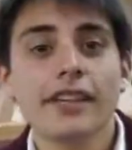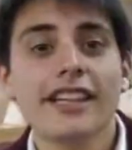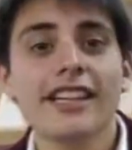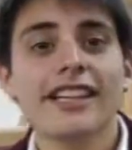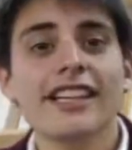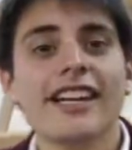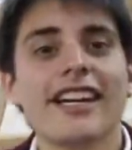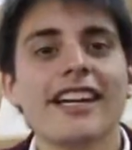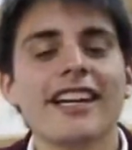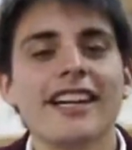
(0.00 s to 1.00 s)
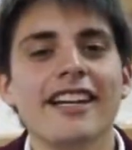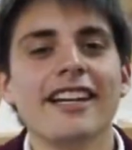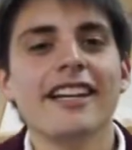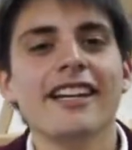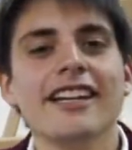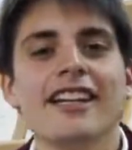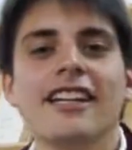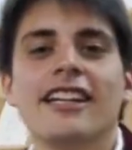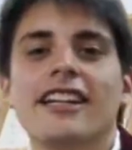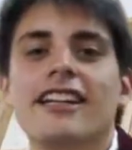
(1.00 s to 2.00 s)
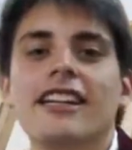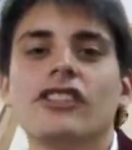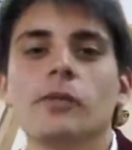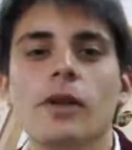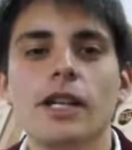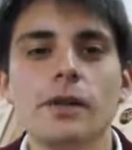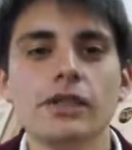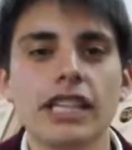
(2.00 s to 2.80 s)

aquí en somos Libros,